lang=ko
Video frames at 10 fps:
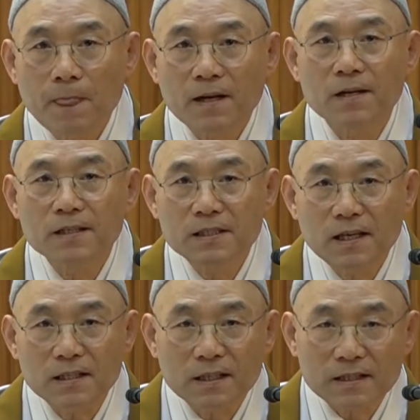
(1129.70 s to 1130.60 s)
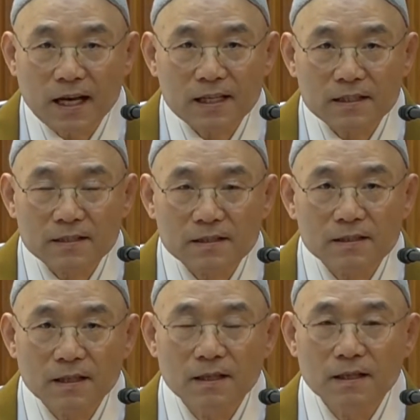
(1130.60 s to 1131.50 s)
거기에 이렇게 딱
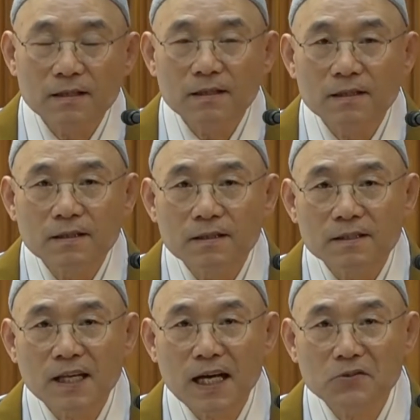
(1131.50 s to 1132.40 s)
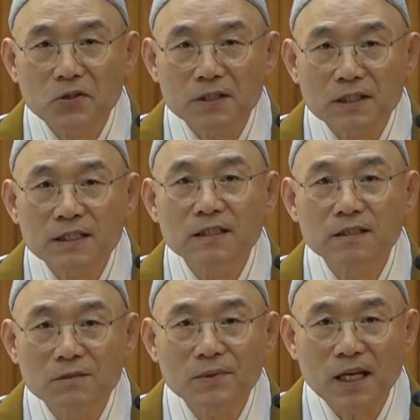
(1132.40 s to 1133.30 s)
제한되는
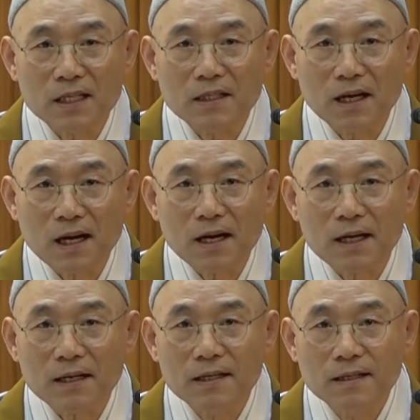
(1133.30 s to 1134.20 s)
그런 의미가 아니라